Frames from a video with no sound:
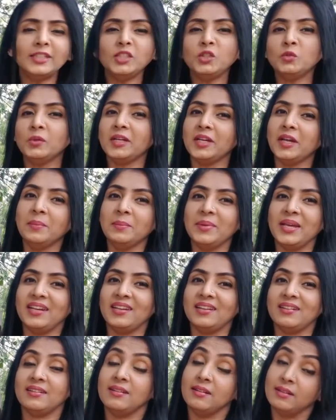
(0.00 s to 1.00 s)
ஐஸ்வர்யா
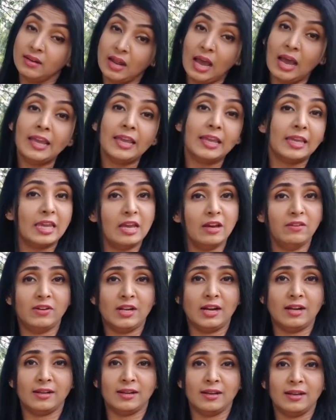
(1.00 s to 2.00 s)
மேனன் நாயகியா
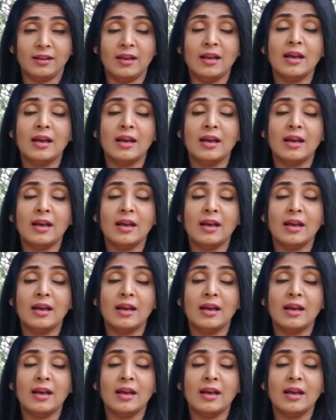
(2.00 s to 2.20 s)
வராங்க